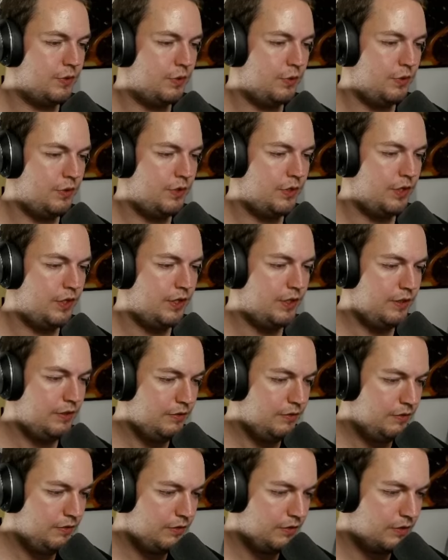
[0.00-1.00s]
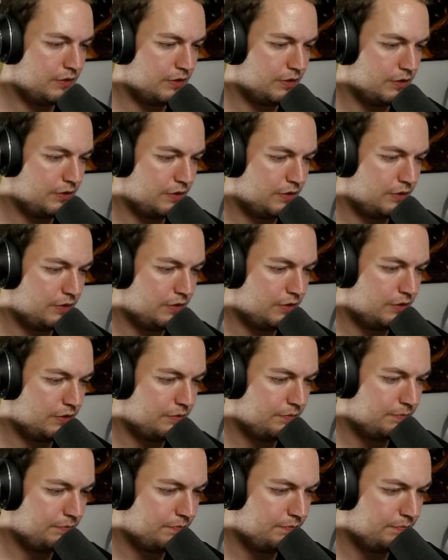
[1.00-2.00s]
gucken,
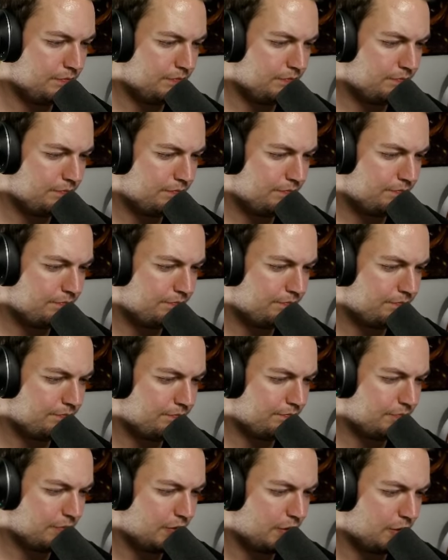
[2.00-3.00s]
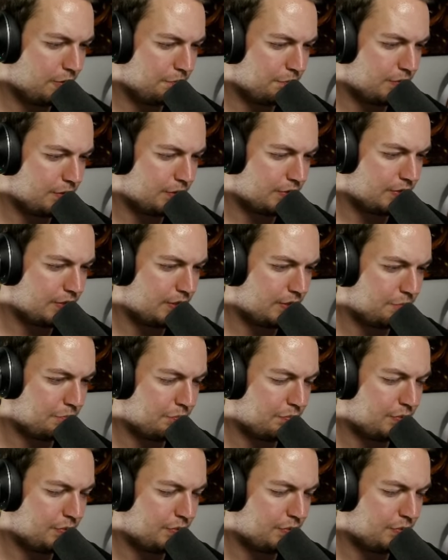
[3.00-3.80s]
ähm, ob das hier